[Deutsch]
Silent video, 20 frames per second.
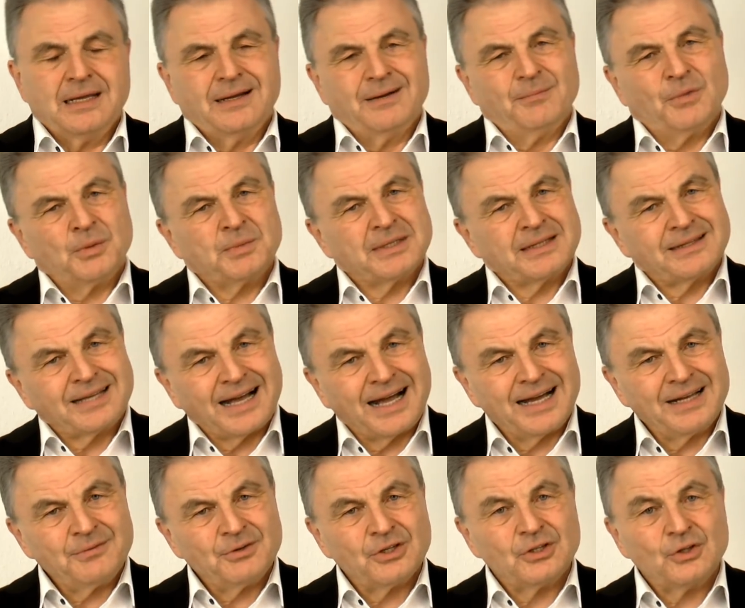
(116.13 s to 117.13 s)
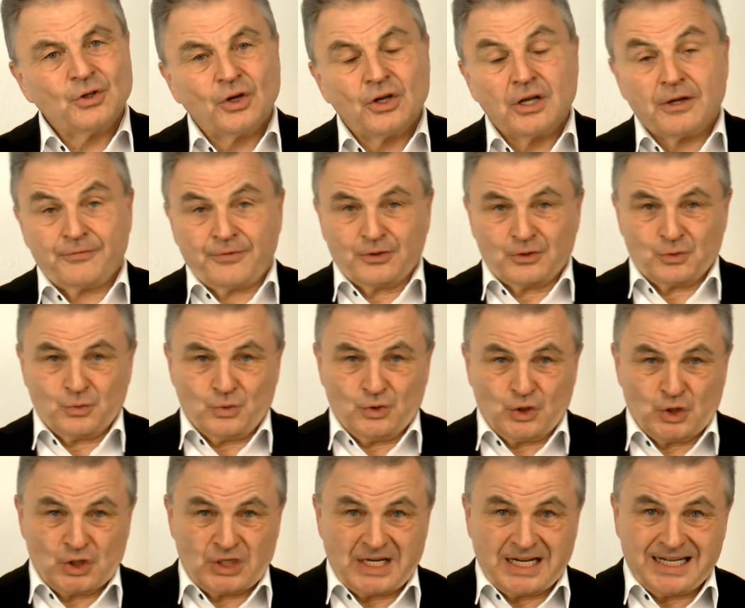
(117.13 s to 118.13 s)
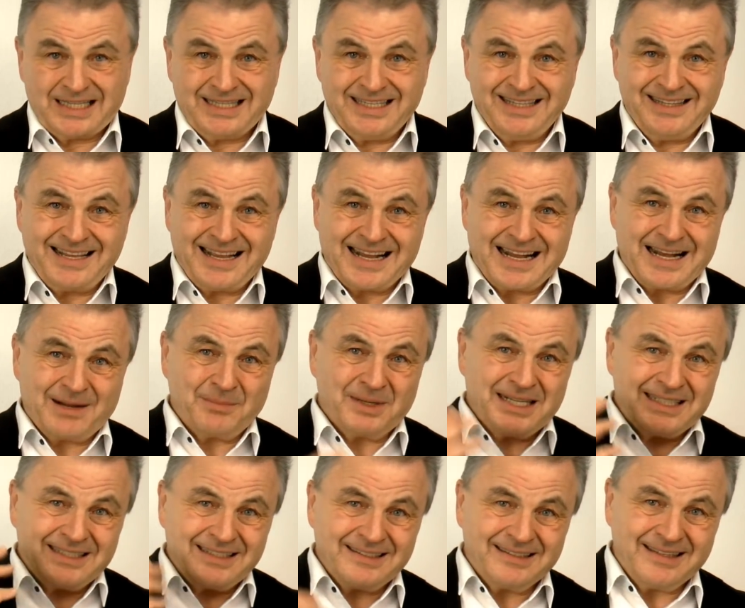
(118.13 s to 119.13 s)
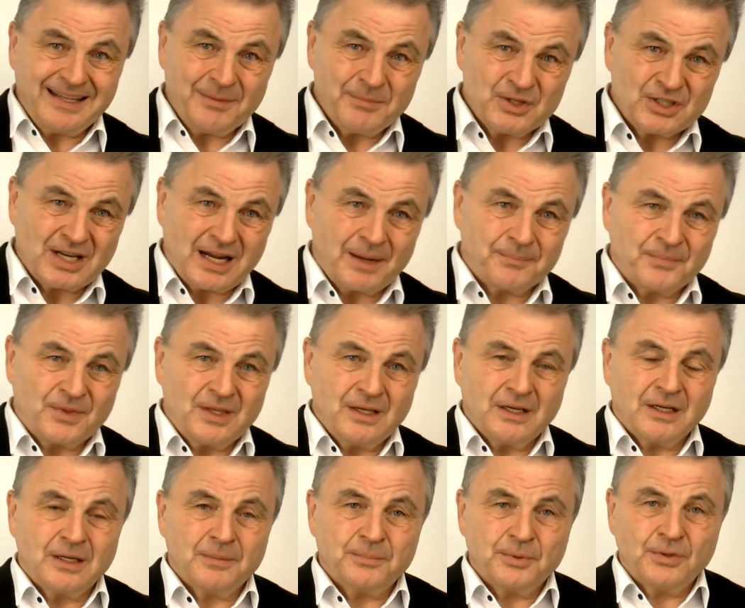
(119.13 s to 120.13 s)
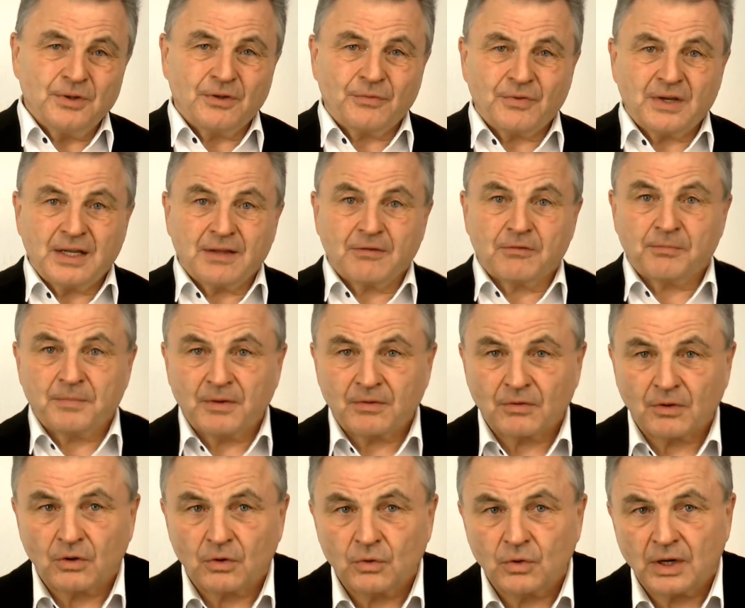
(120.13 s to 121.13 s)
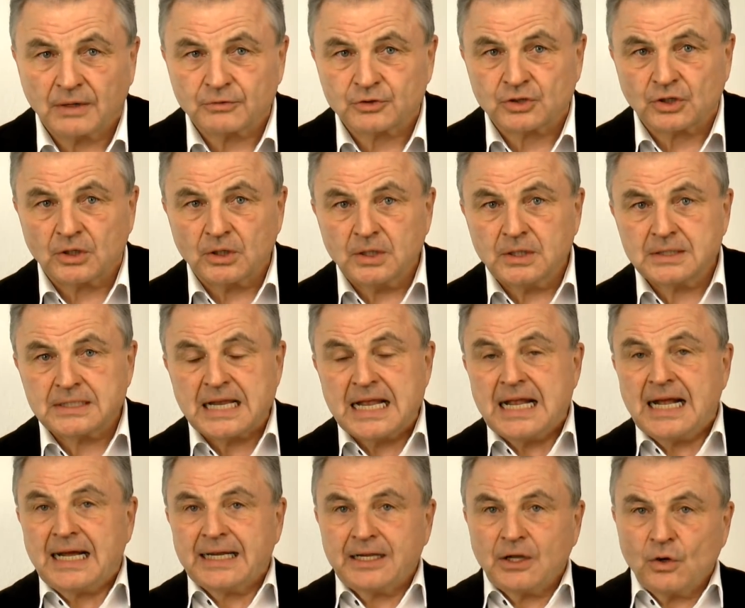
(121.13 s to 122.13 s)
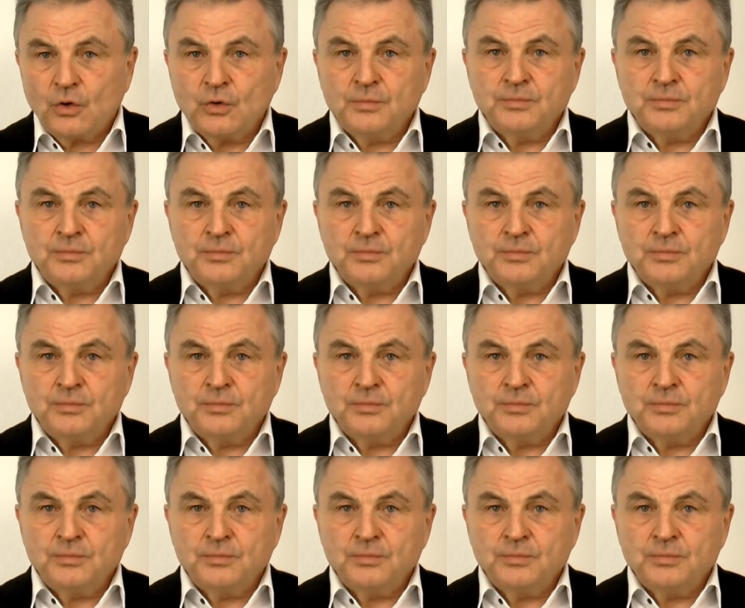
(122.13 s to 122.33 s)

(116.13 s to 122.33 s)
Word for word: Momentan noch neuer Versuch gestartet, arbeitet nämlich der amtierende Bundesfinanzminister Olaf Scholz an der